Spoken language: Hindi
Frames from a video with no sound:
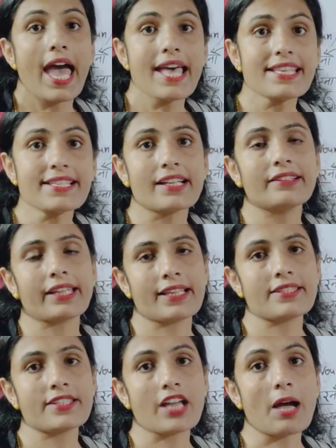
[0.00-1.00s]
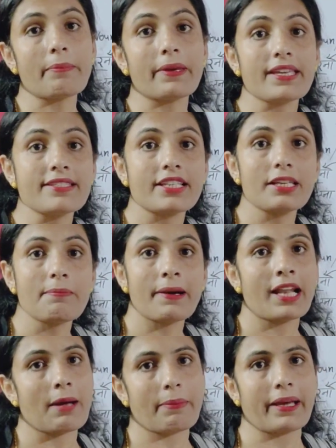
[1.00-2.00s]
ऐसी सेंटेंसेज आप इजीली
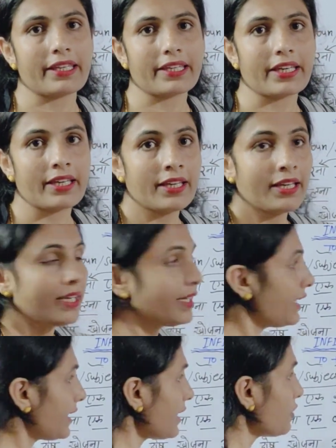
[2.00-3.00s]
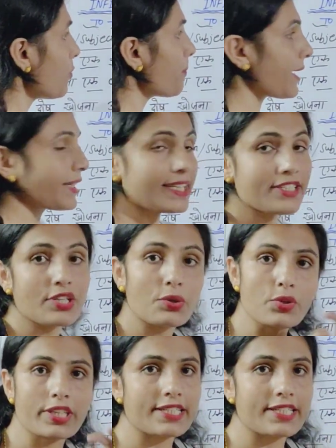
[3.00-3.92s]
बना पाएंगे ठीक है तो प्रैक्टिस ज़रूर